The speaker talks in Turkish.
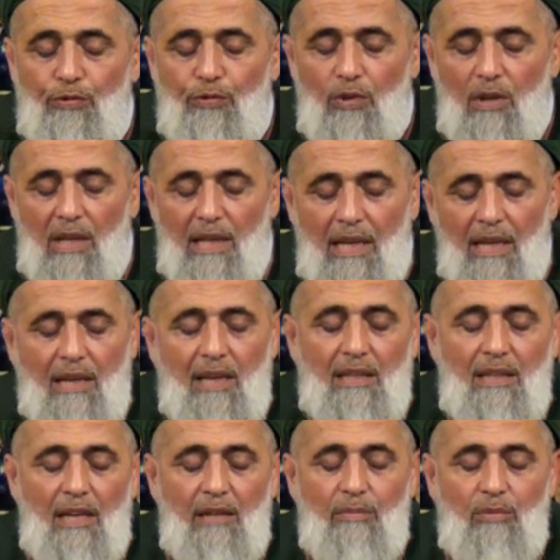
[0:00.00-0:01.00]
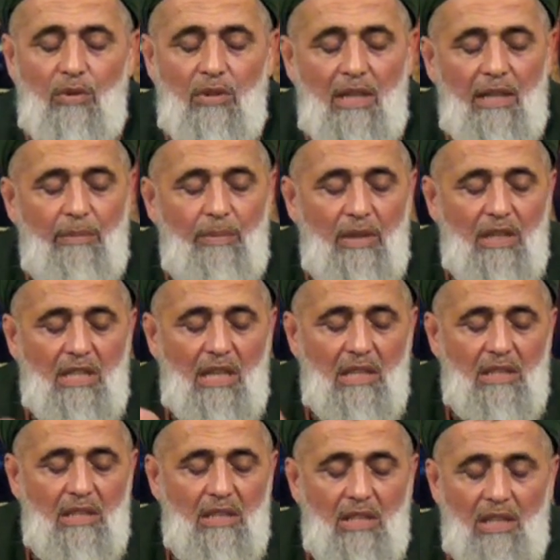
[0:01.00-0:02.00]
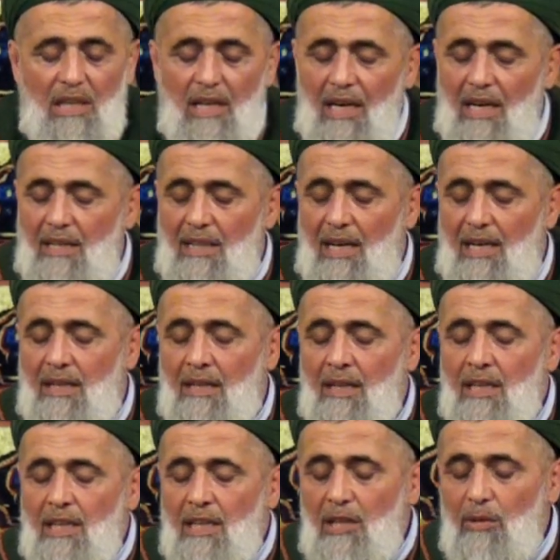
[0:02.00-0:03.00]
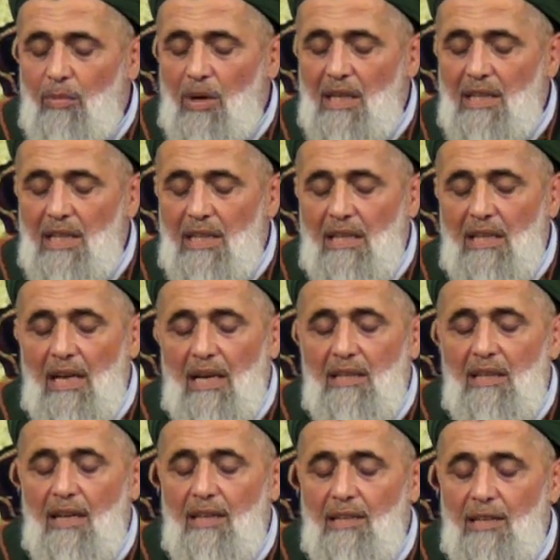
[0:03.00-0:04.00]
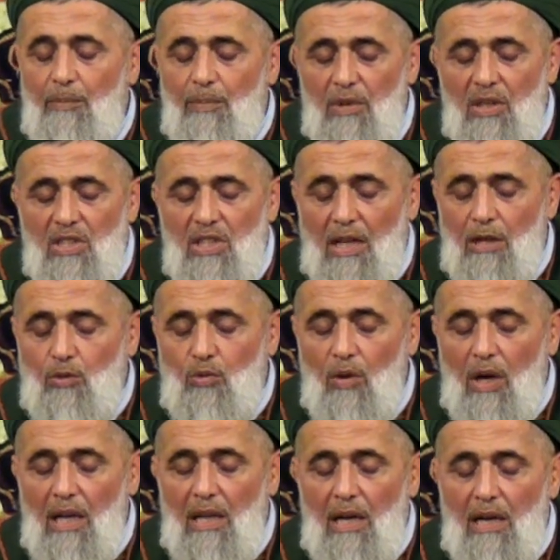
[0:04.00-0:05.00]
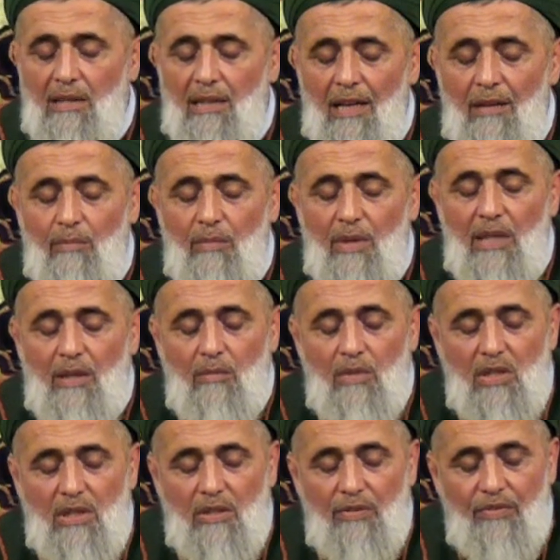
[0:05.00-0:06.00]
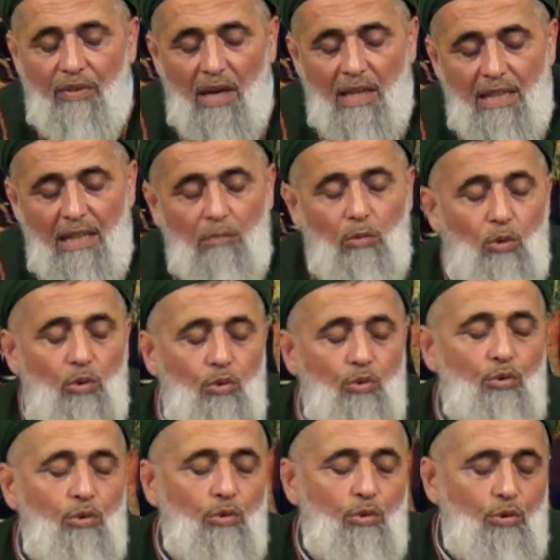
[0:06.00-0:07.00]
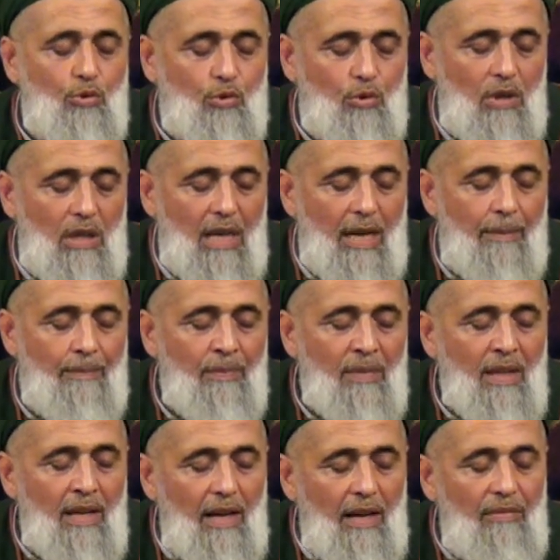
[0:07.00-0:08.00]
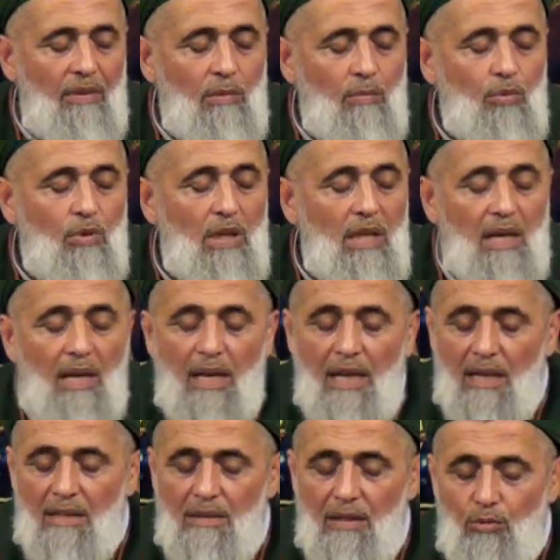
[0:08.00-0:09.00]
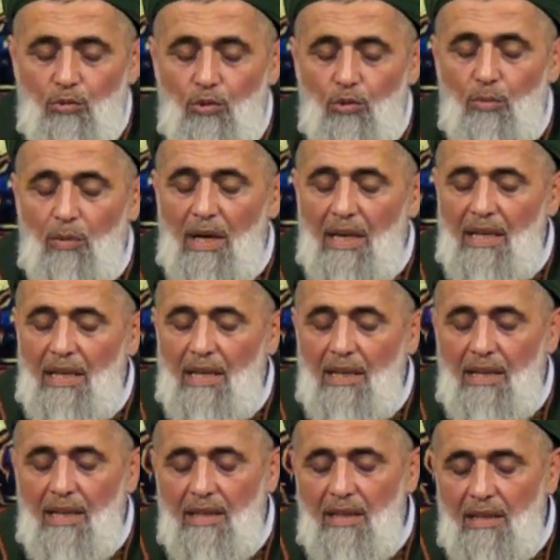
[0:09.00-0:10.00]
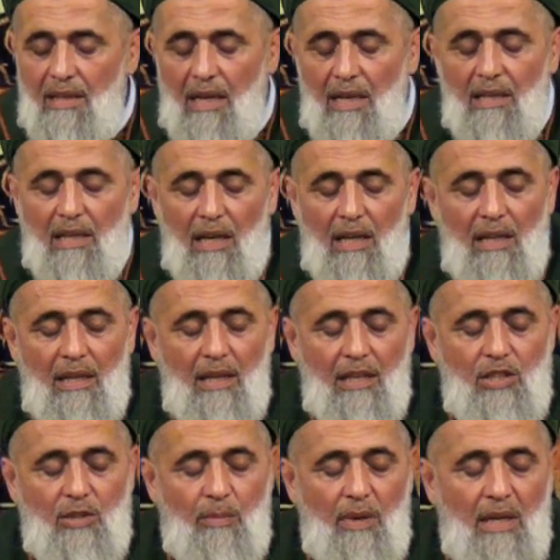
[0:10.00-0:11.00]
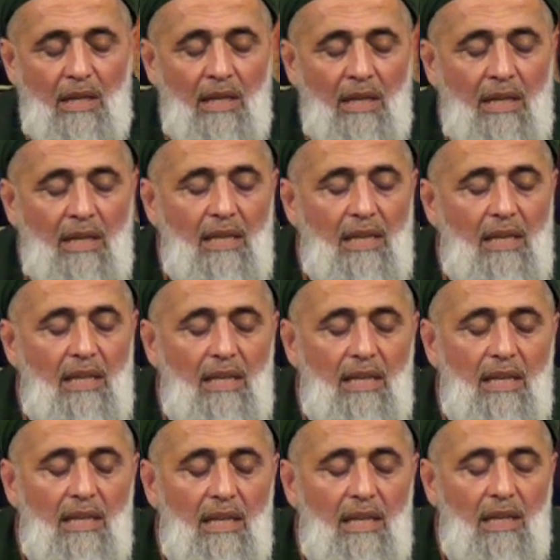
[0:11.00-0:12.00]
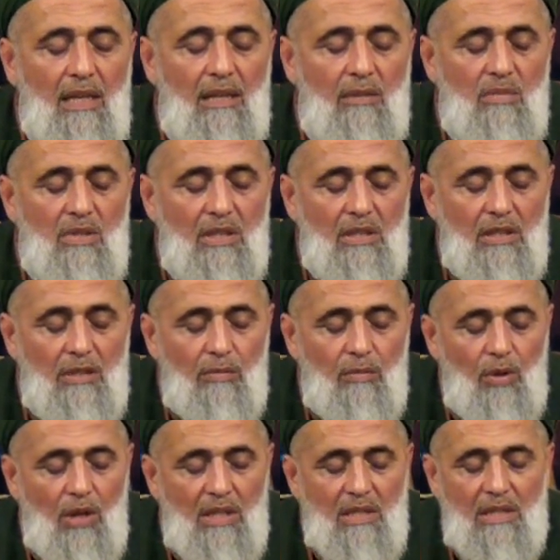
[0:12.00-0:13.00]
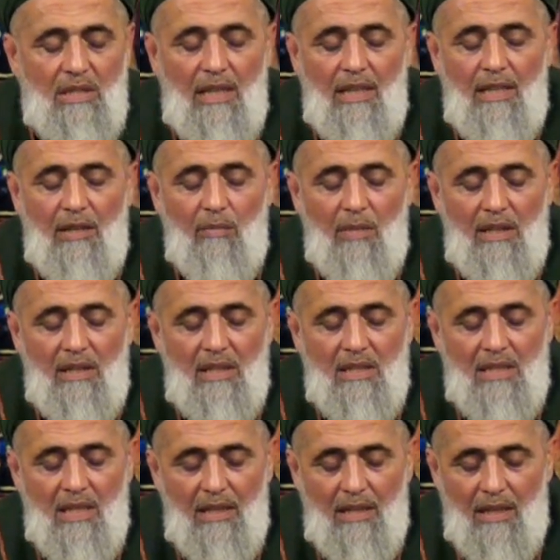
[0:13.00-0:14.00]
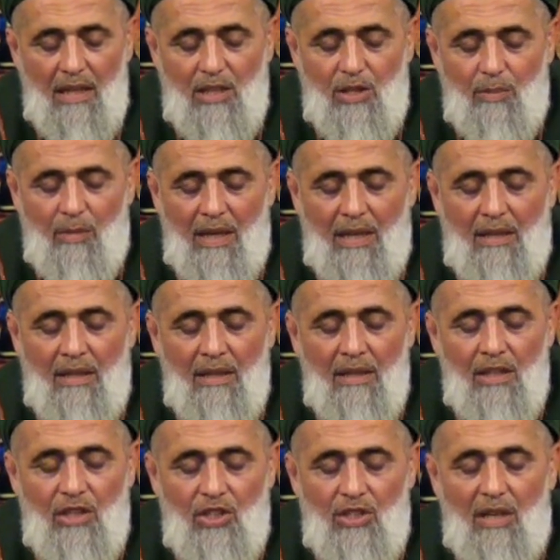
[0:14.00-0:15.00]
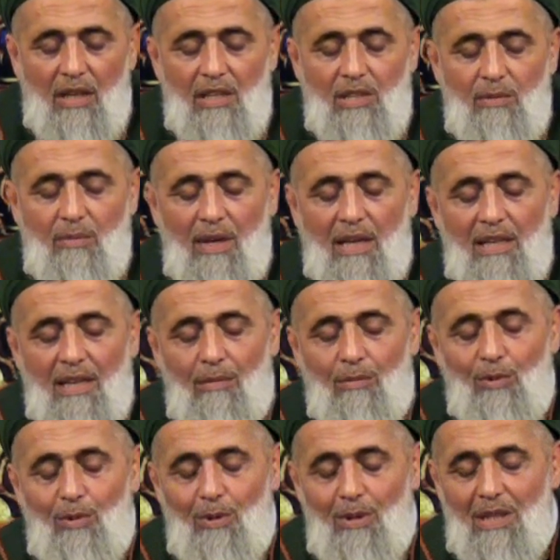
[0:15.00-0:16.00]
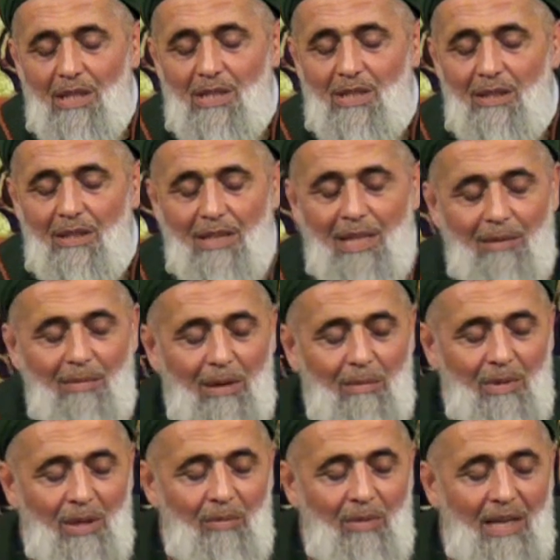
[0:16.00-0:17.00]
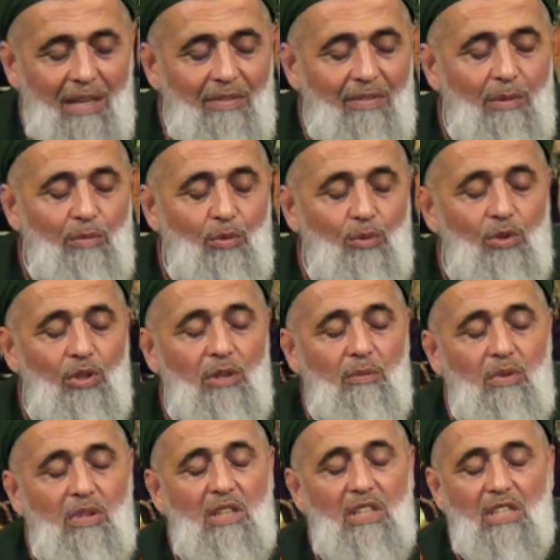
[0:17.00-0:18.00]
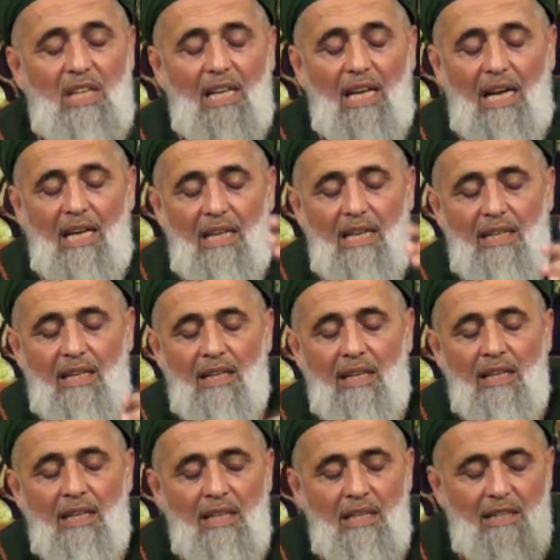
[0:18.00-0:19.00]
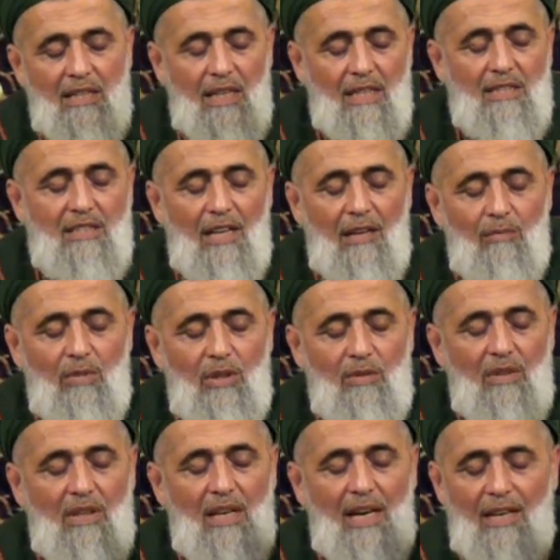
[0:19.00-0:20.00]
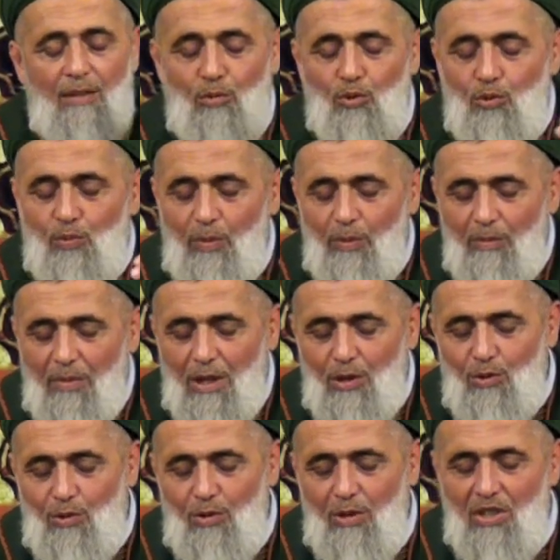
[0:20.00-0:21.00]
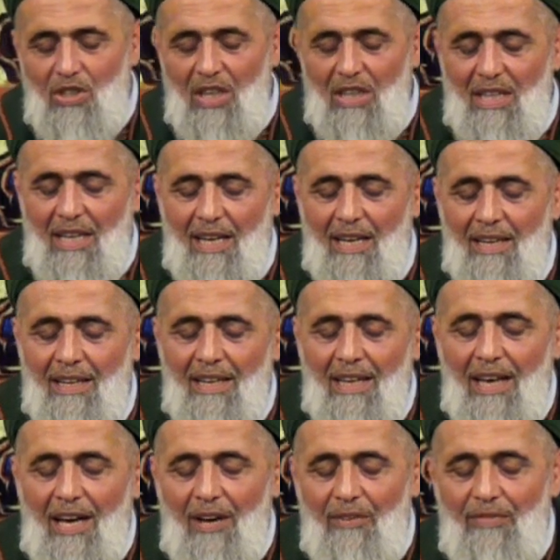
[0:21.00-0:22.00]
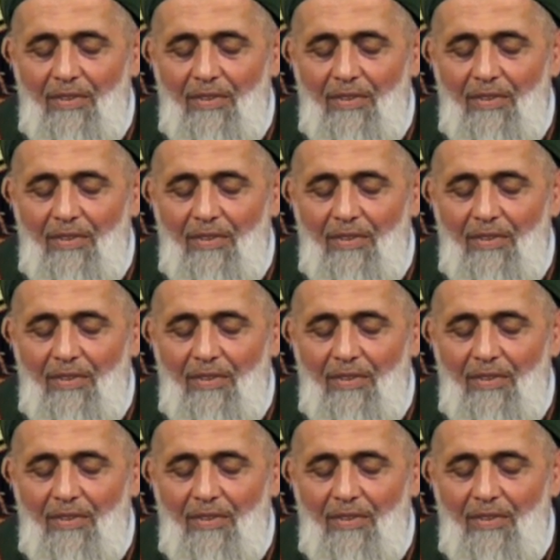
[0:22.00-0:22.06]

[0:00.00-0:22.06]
sur üfürülene kadar burada yapılacak zikirlerden, ibadetlerden, yapılacak dualardan benim istifadem olur duygusuyla. Efendim buraları ayakta tutmak, yeni yeni dergahlar açmak, yeni yeni ilim, zikir müesseseleri, medreseleri açmak, işte Hacı Bayram Külliyesini tamamlamak ve bunun gibi nice yerleri 81 vilayet 3500 ilçede